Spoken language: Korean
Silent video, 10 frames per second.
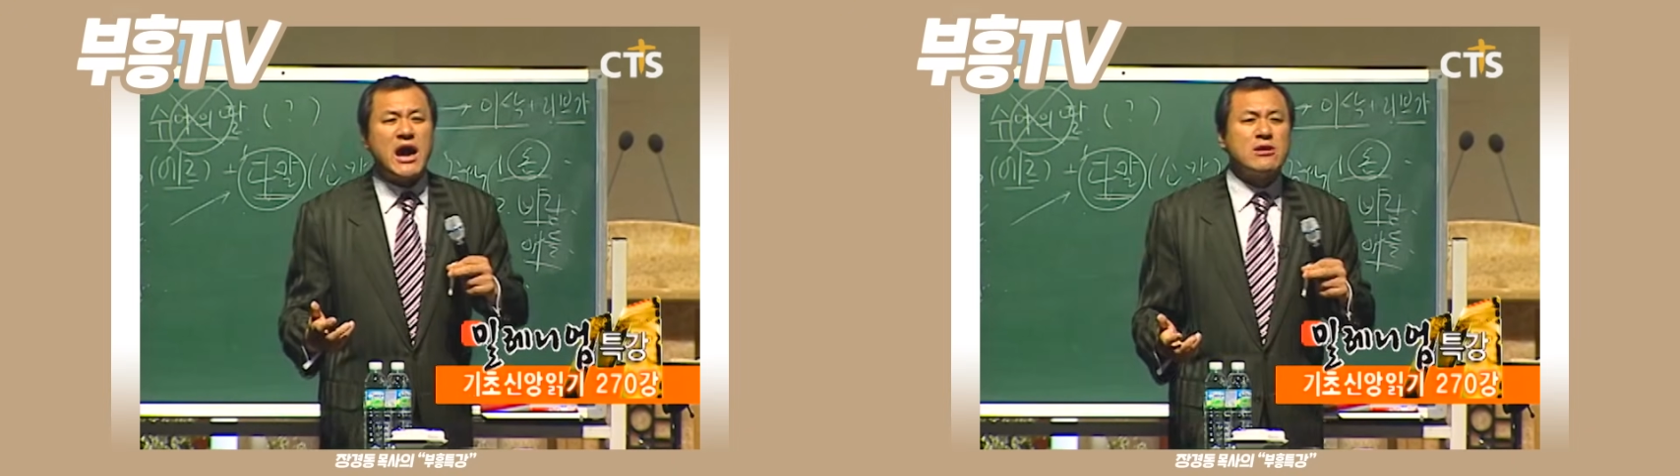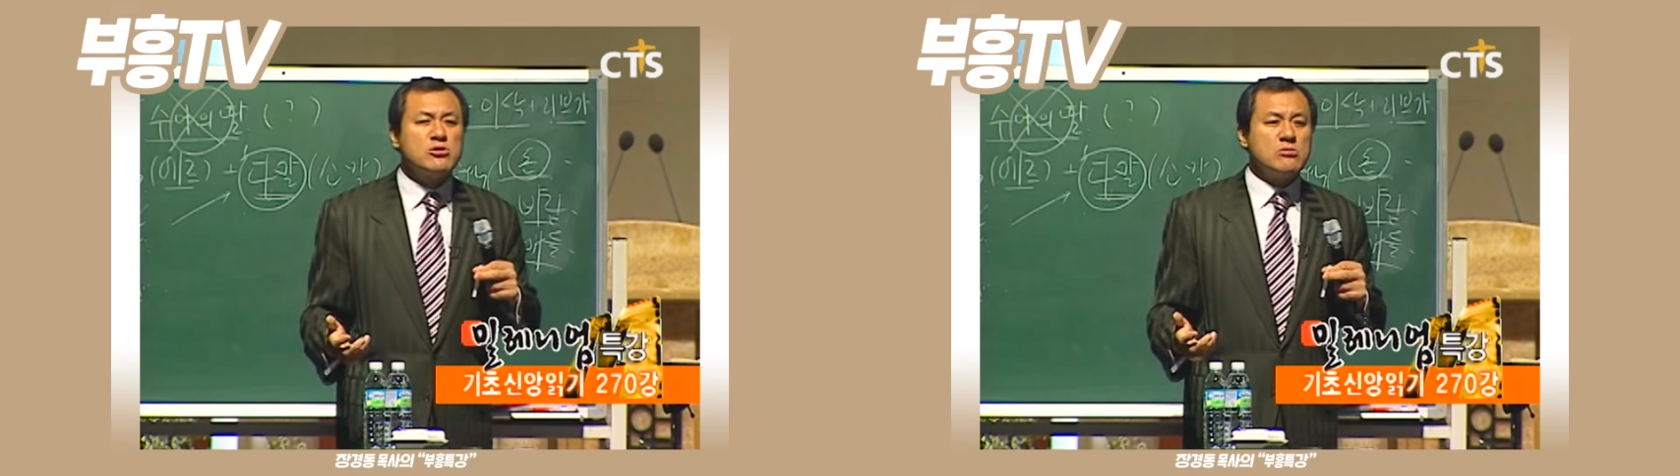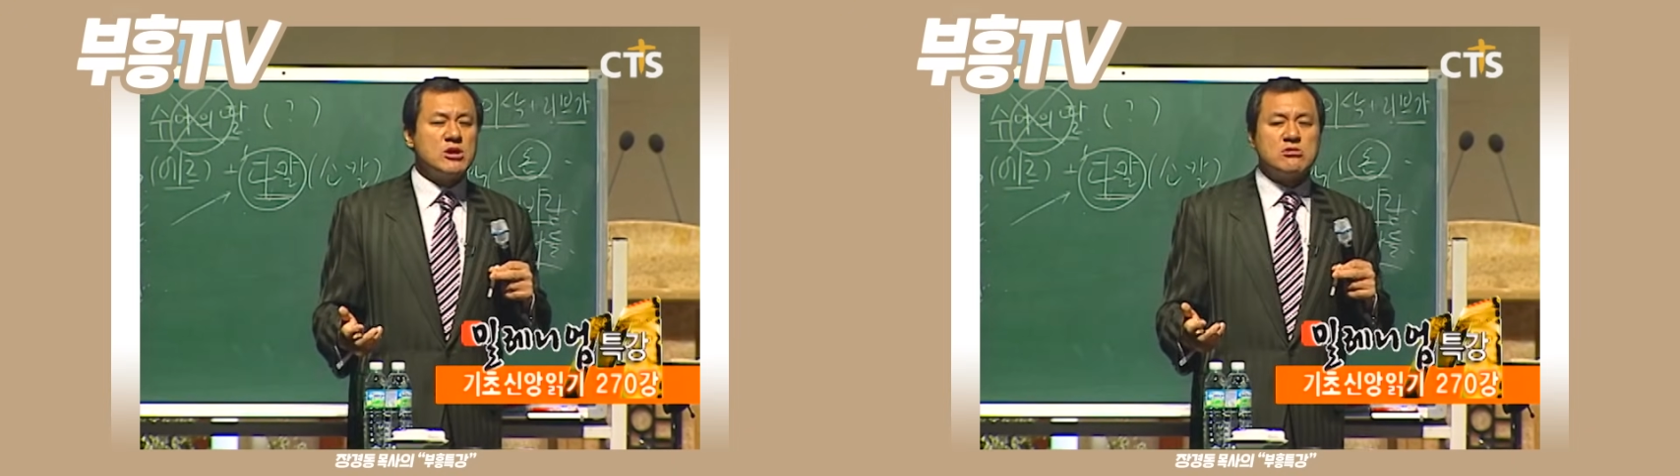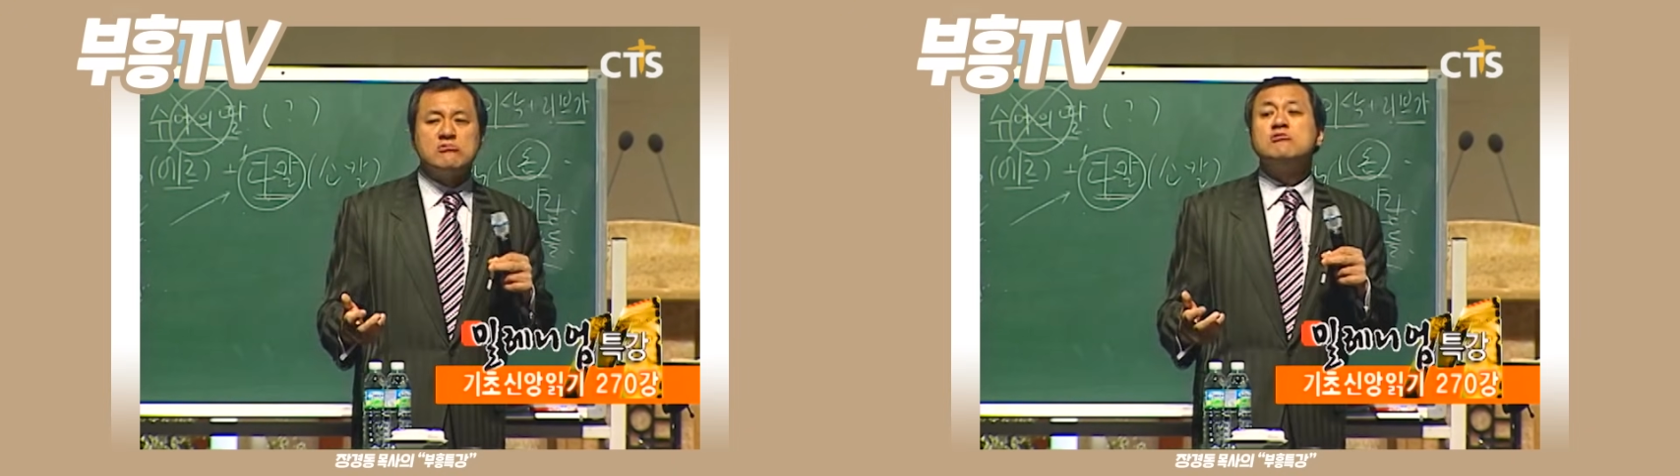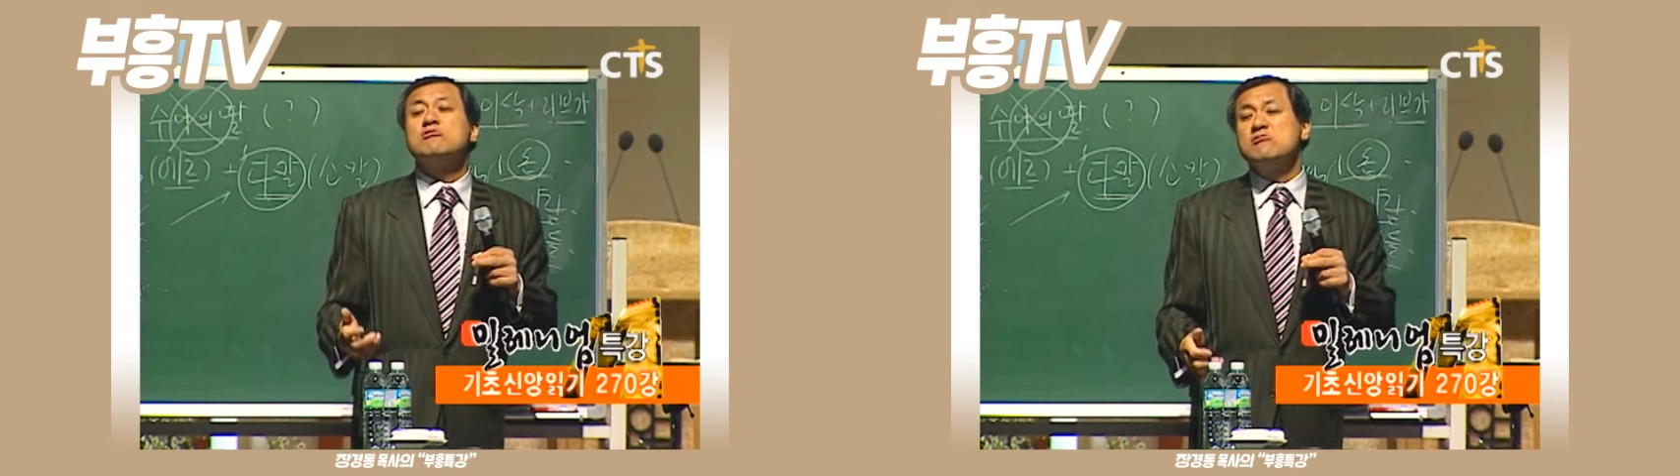안 되면
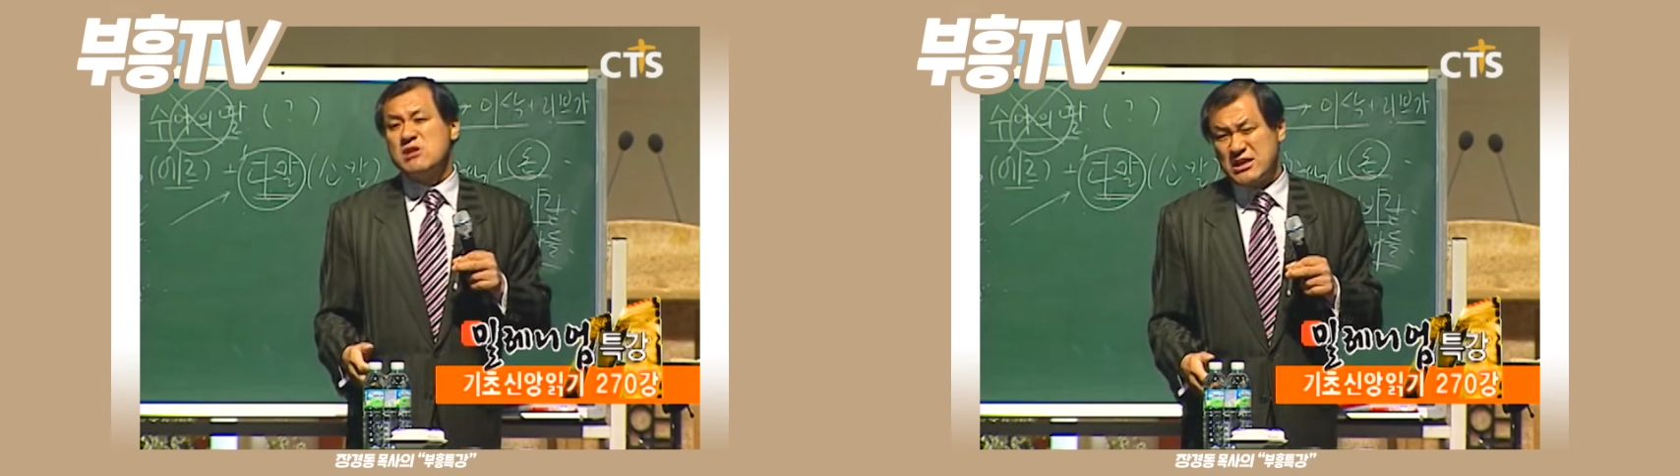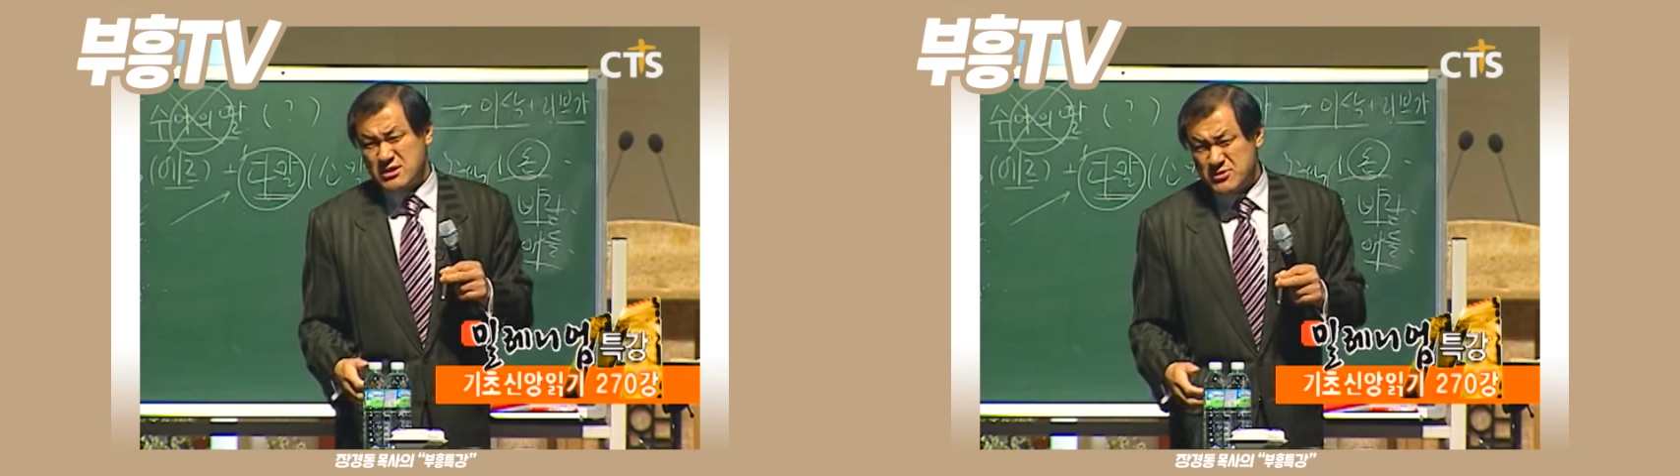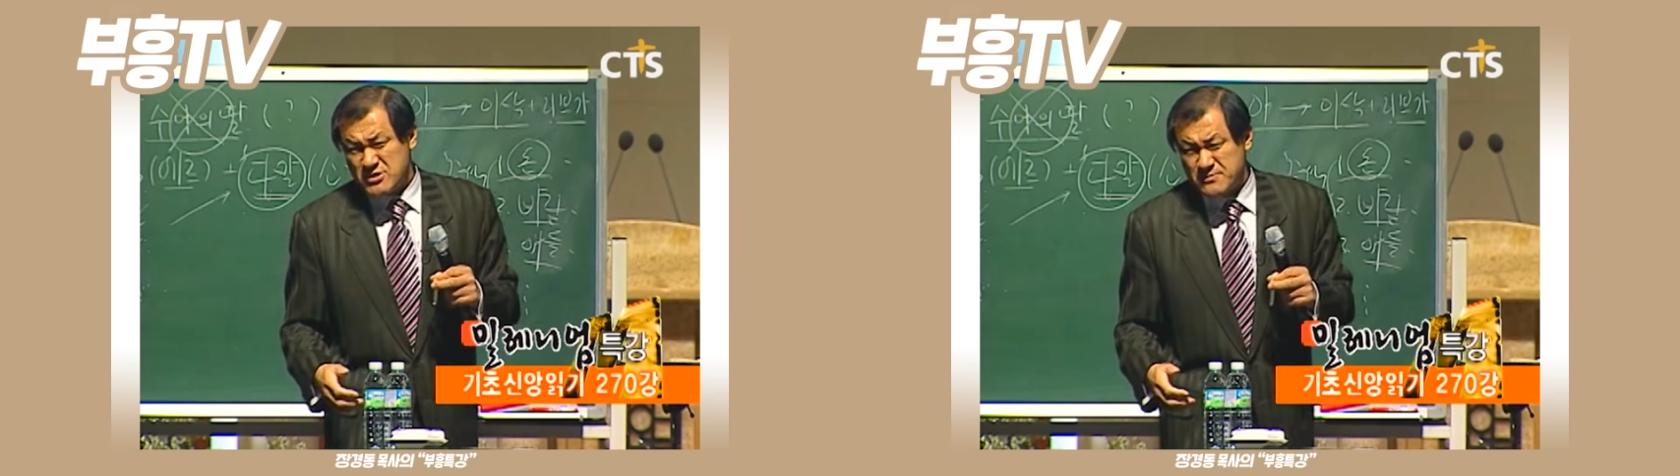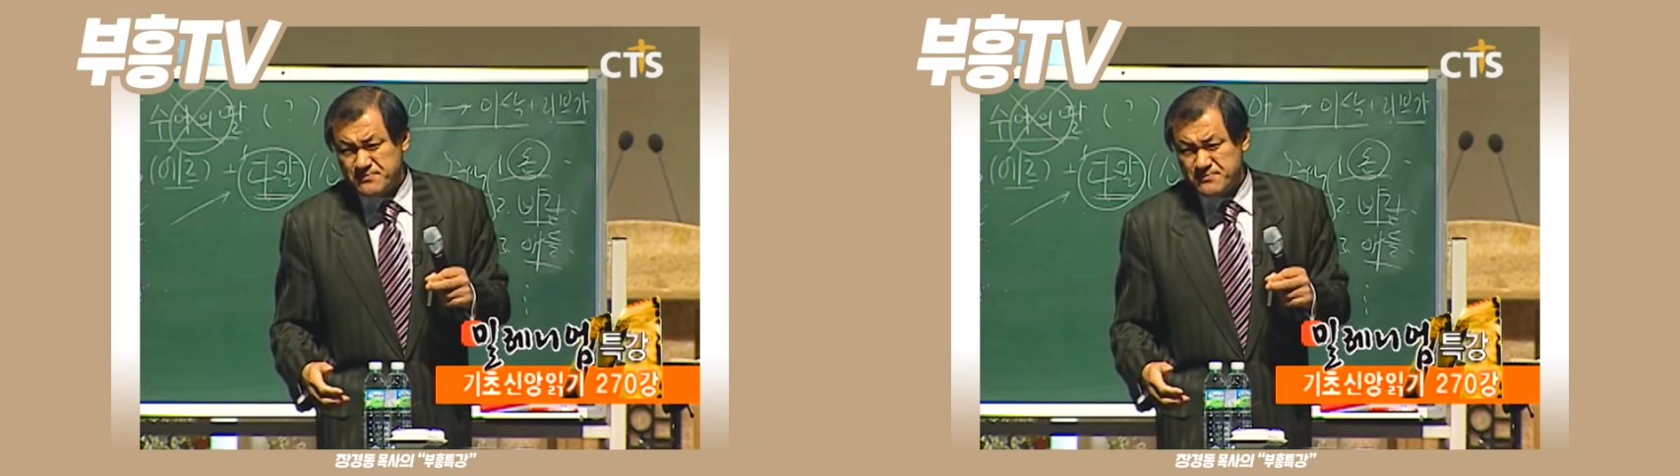운동을 하십시오.